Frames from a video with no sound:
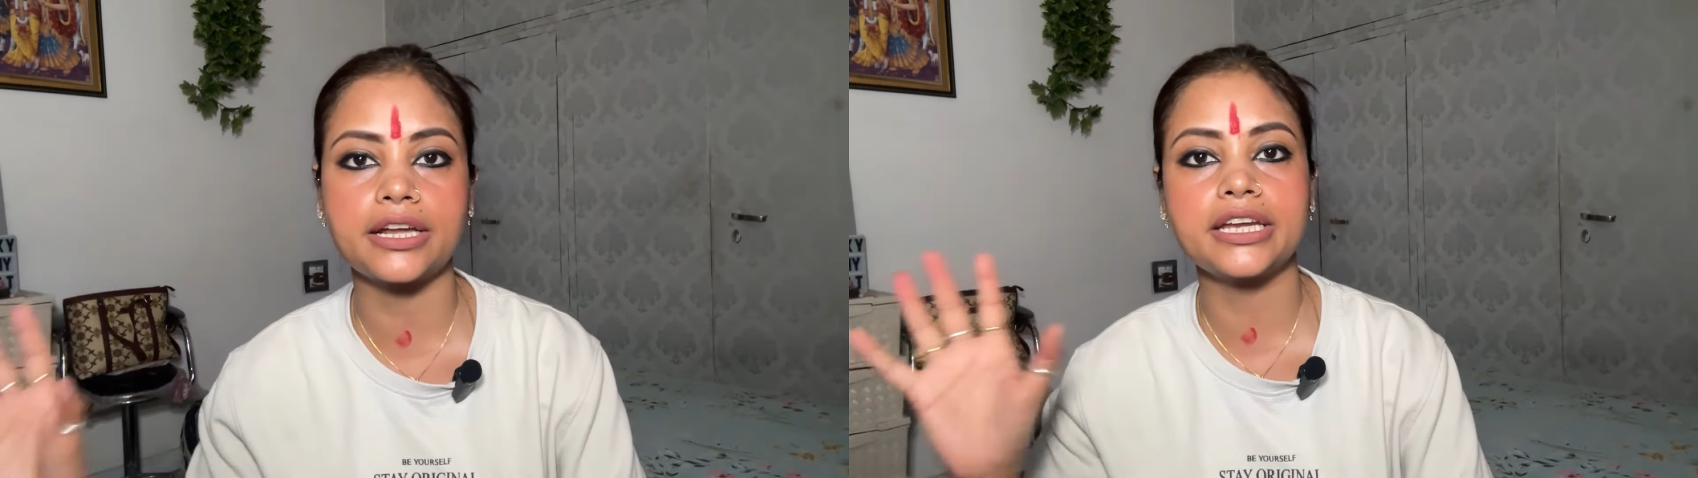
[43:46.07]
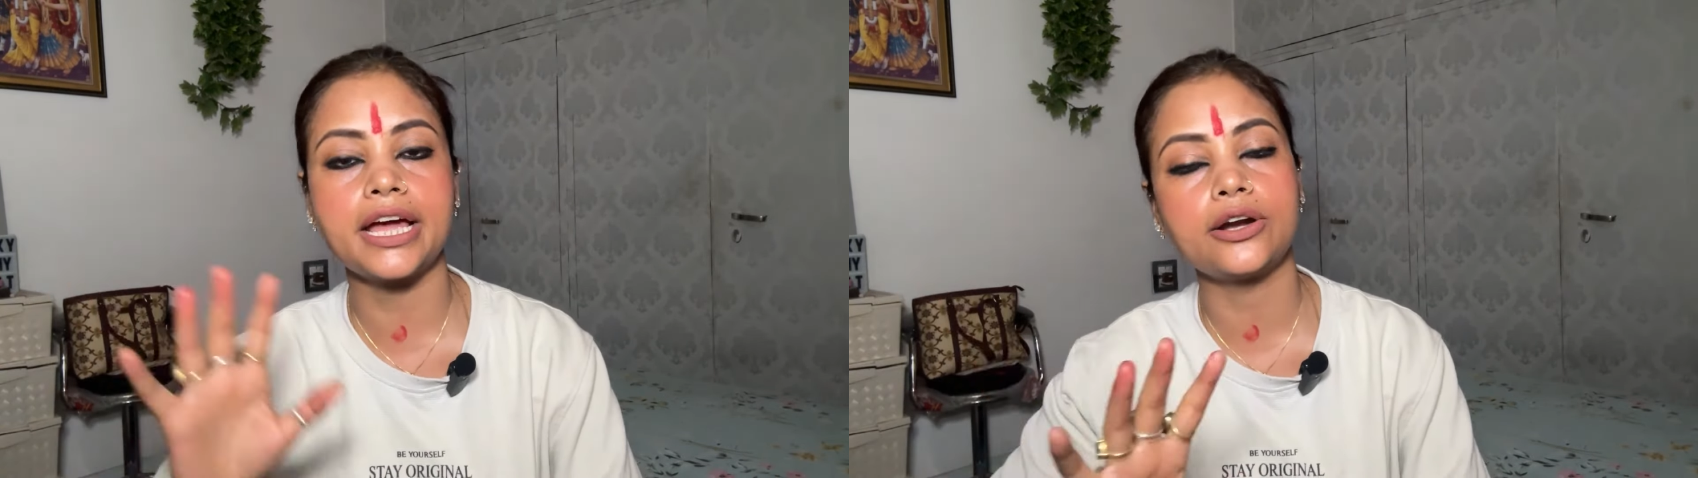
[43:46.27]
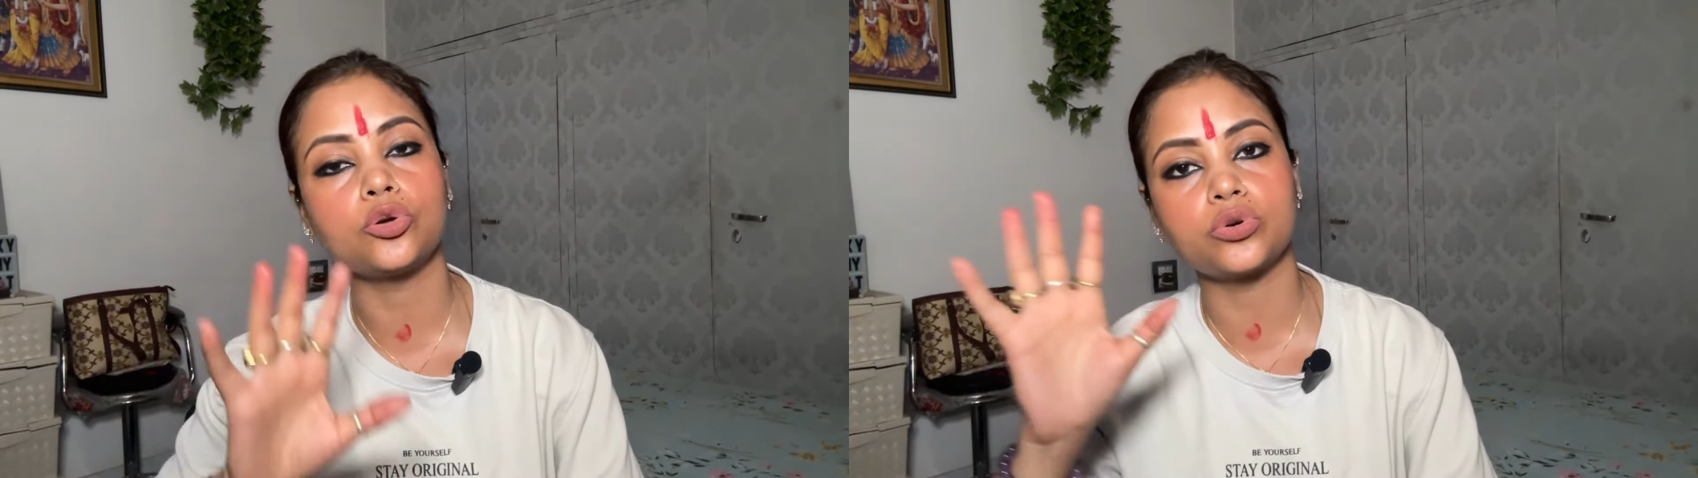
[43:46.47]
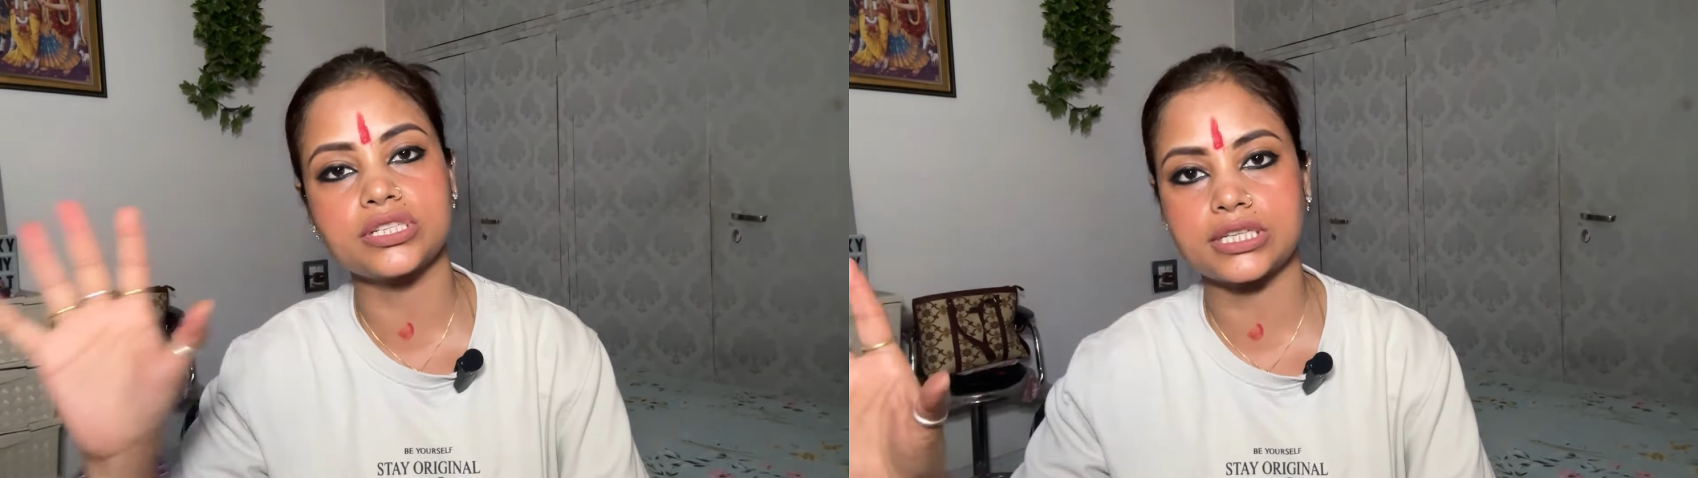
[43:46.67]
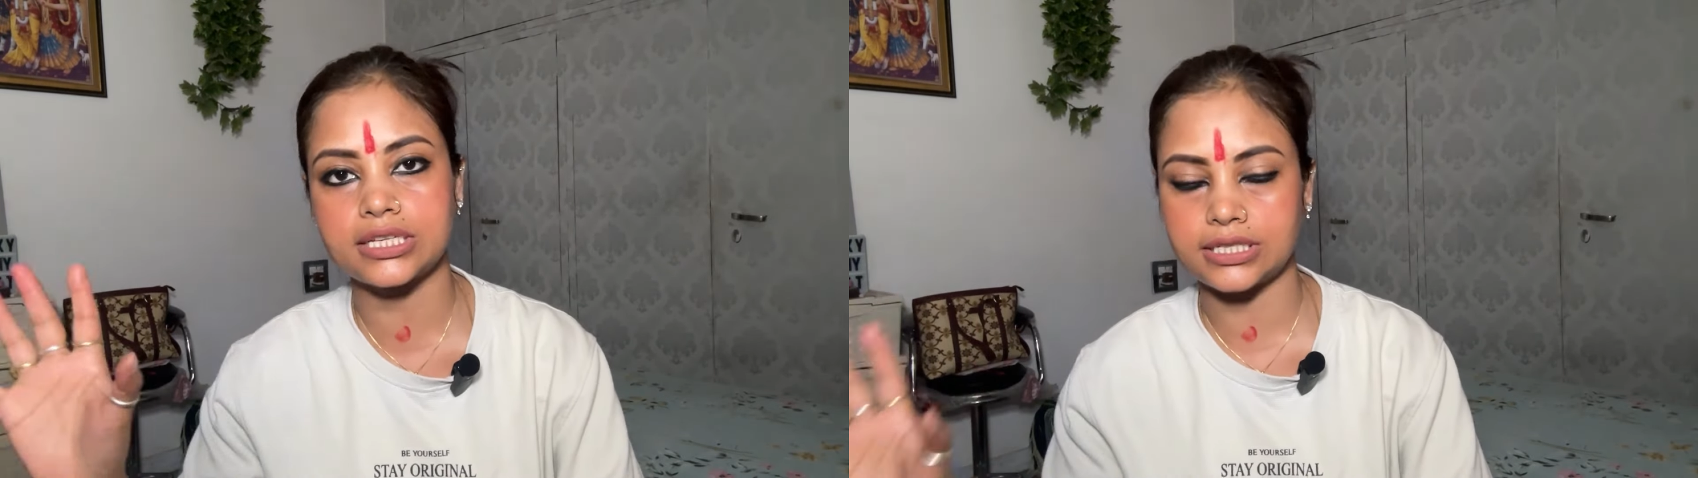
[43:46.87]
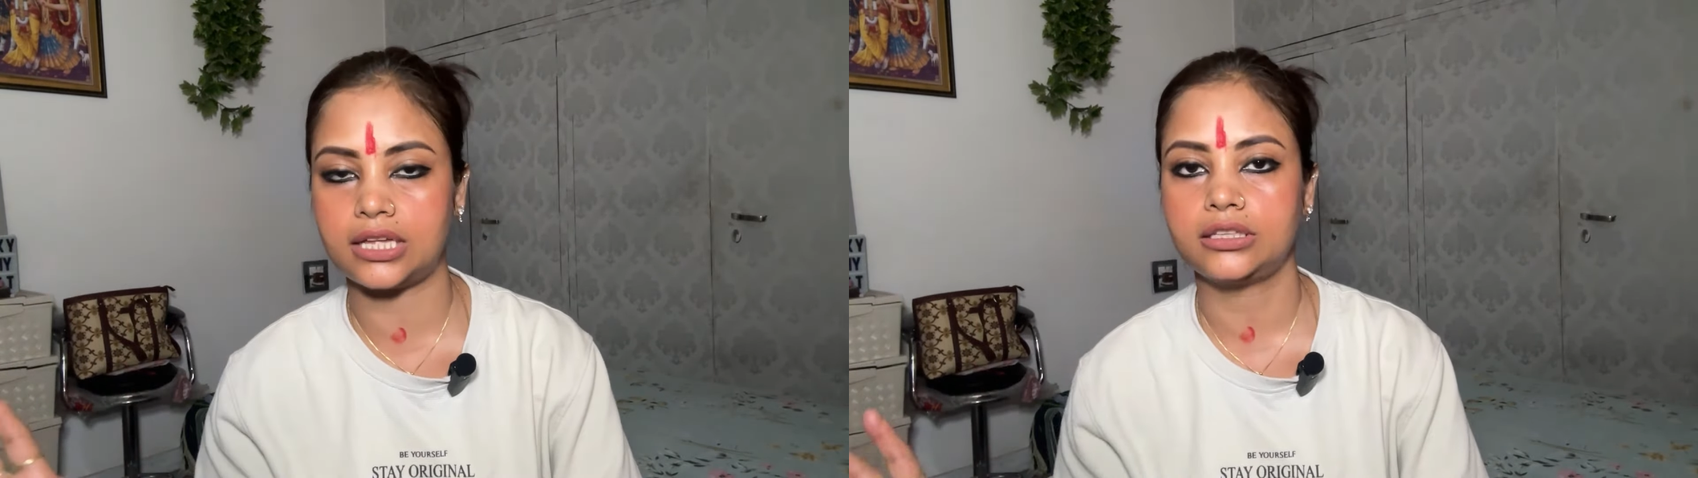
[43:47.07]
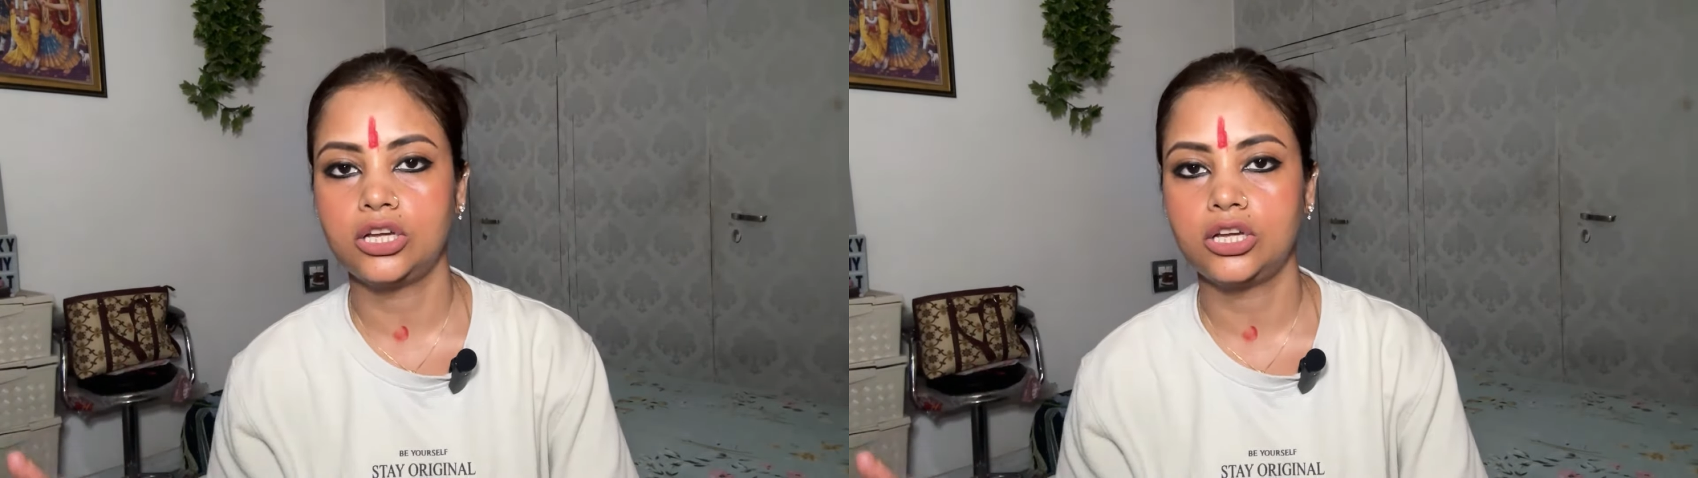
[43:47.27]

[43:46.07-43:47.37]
करी है टूरिस्ट के साथ